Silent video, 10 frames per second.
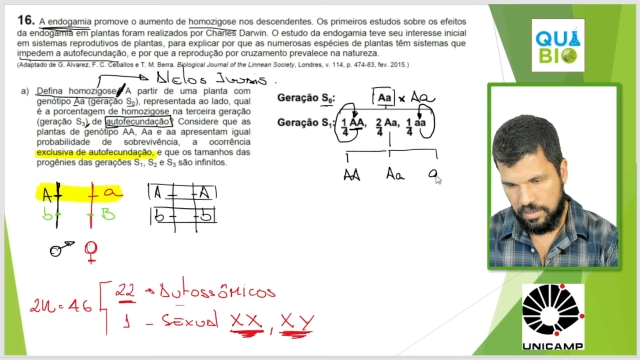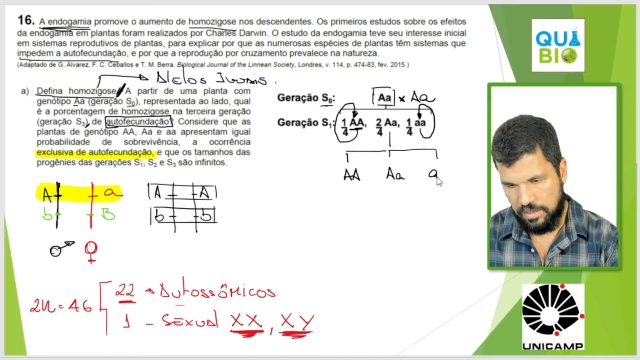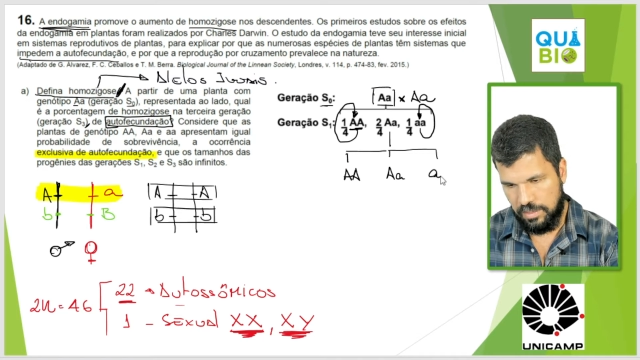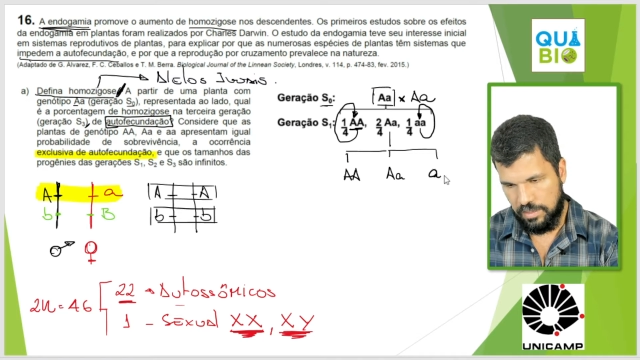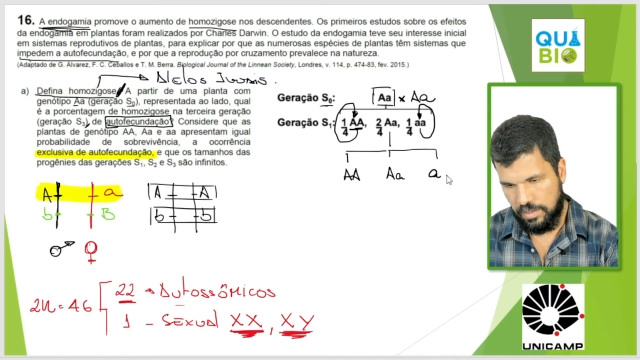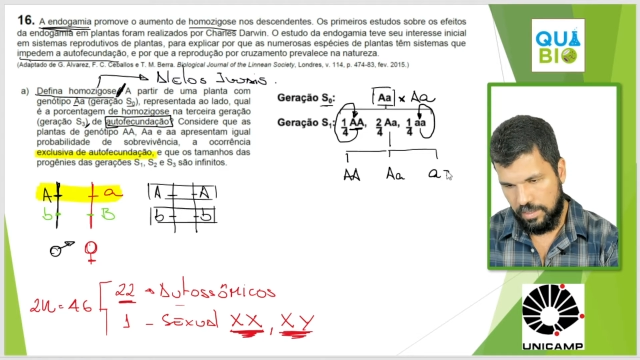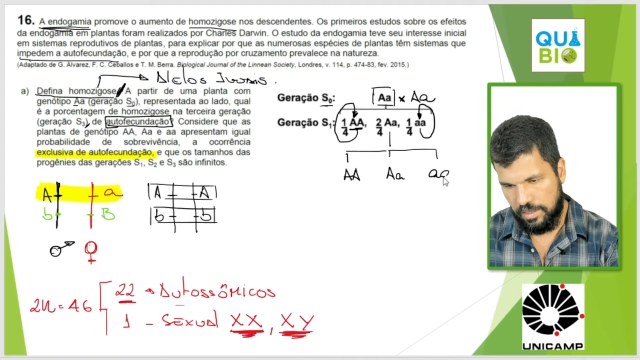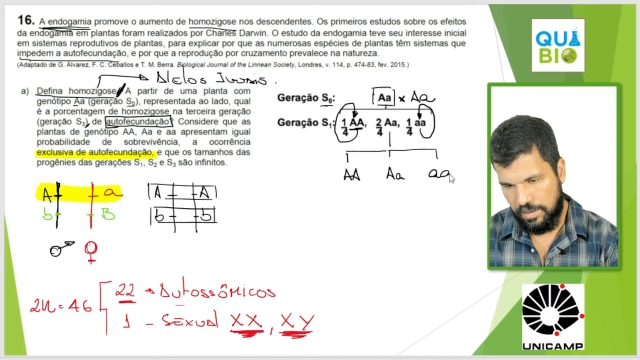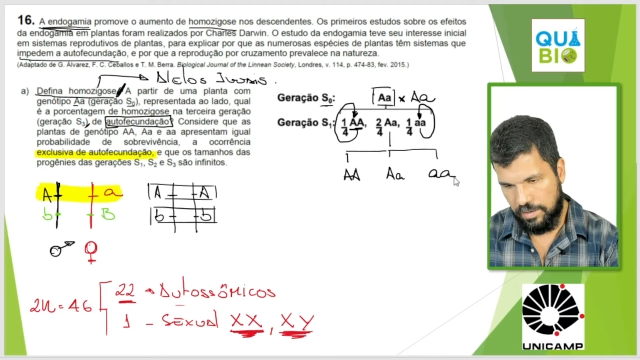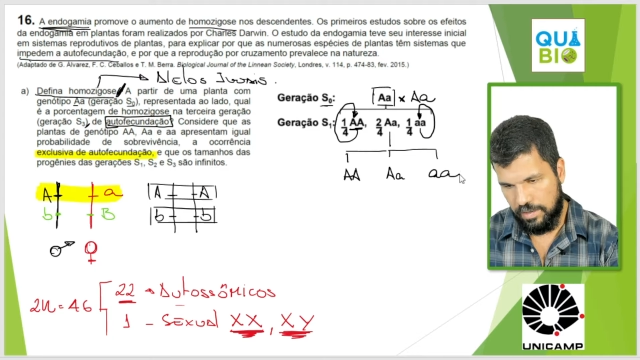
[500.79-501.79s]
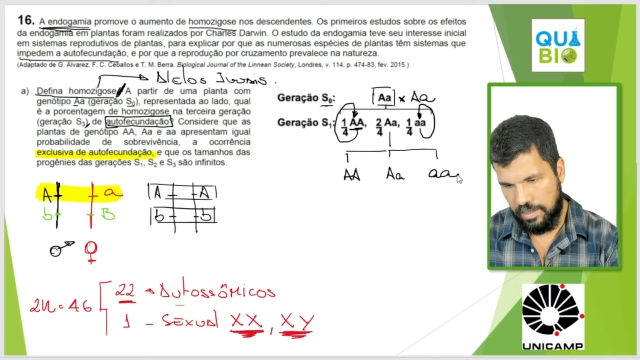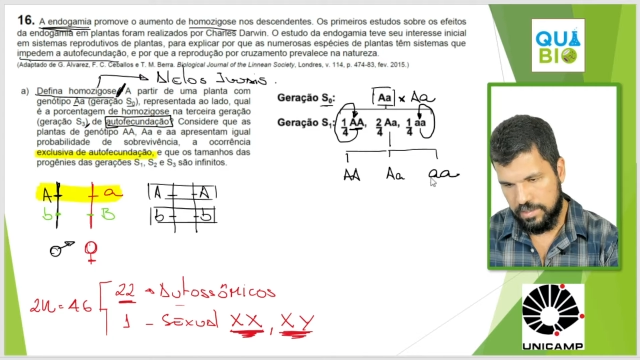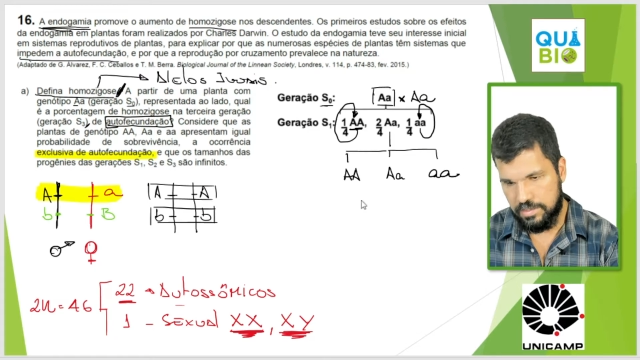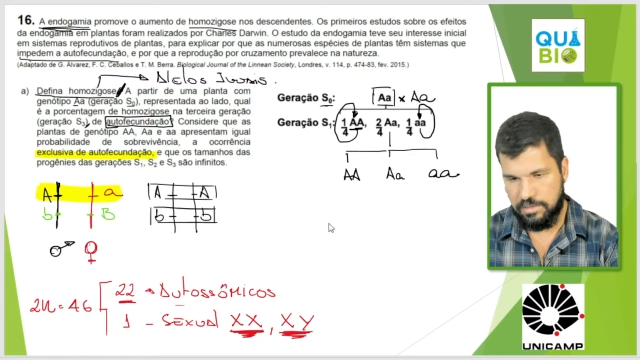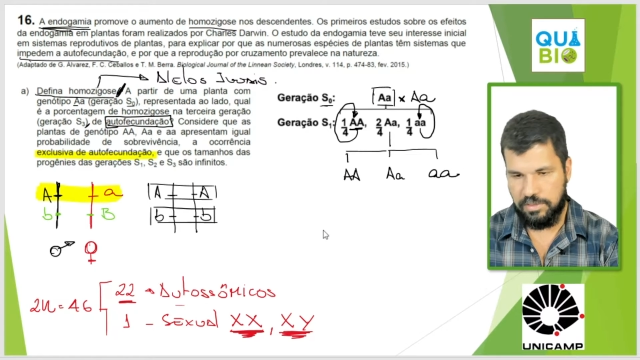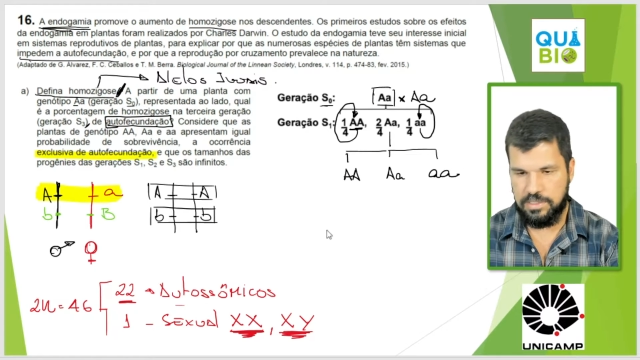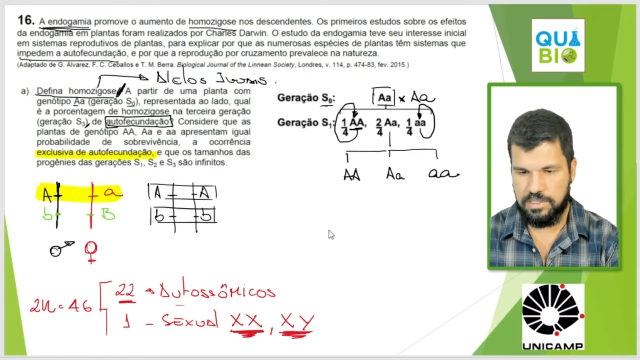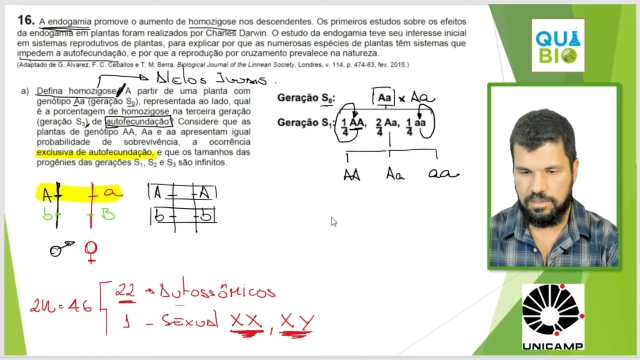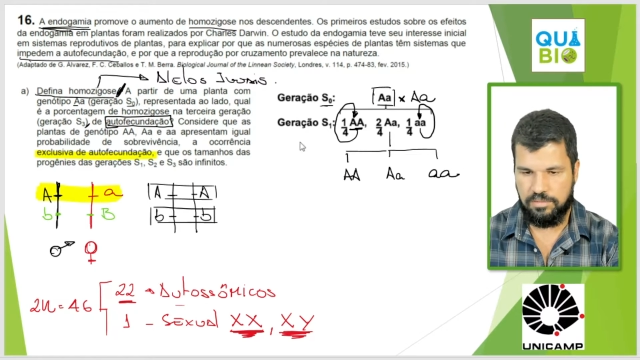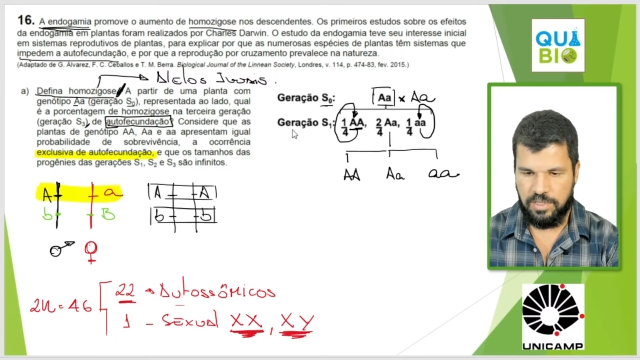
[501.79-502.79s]
e azinho
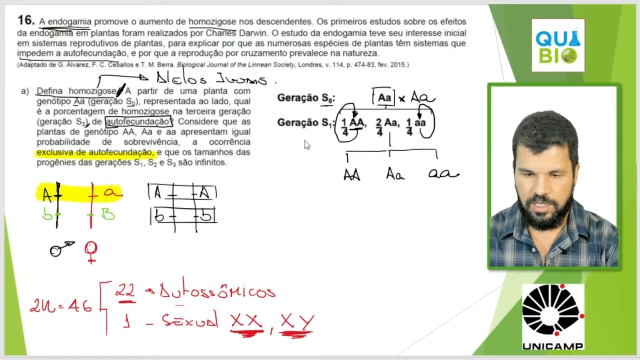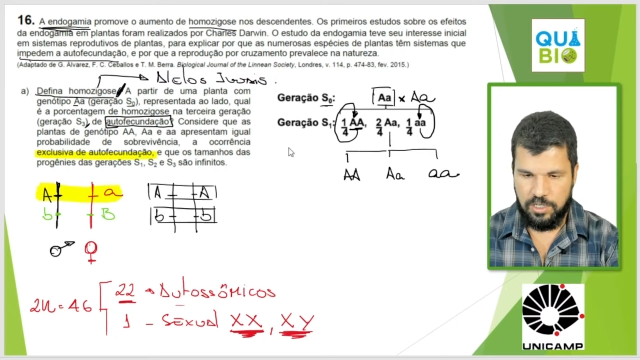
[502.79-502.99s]
azinho.